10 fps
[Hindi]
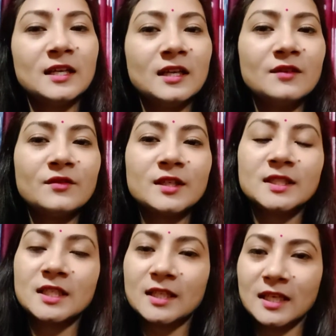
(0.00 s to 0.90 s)
नव
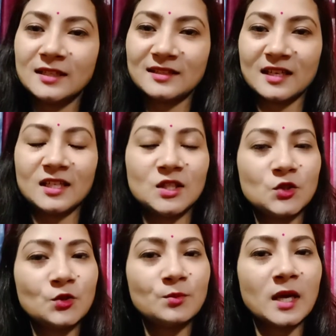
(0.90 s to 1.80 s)
वर्ष की ढेर सारी
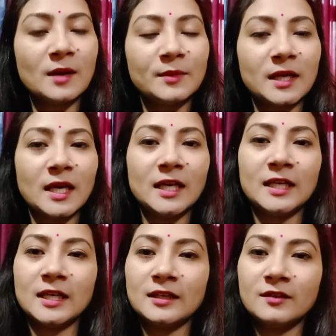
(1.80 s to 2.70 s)
शुभकामनाएं
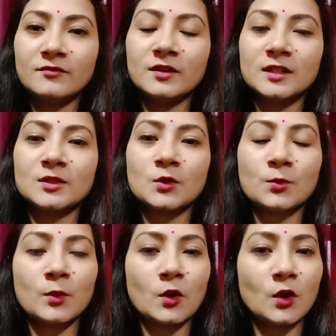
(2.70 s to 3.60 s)
ये नव वर्ष
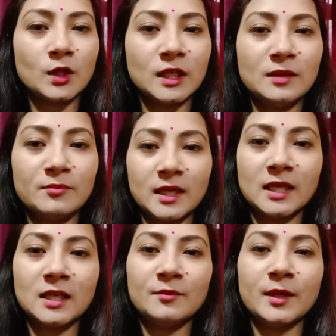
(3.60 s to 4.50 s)
को बहुत ही
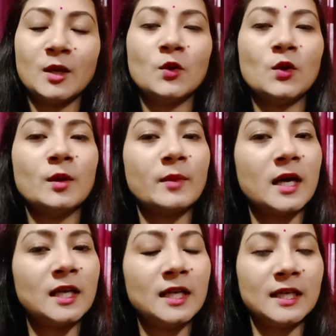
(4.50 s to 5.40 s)
मंगलमय हो
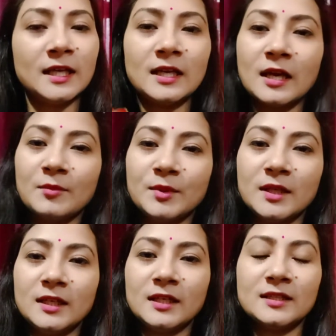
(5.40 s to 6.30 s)
हमारे लिए
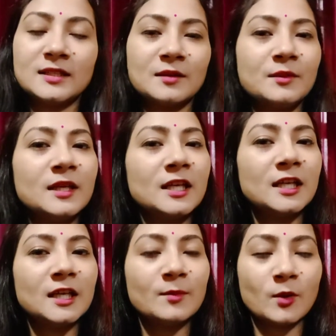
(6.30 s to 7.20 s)
आपके लिए सभी के
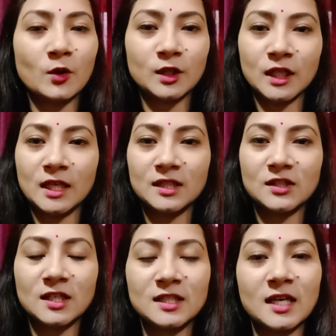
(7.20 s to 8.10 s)
लिए बहुत ही
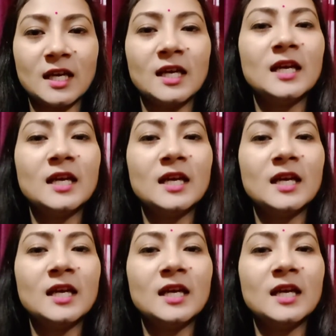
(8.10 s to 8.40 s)
अच्छा जाए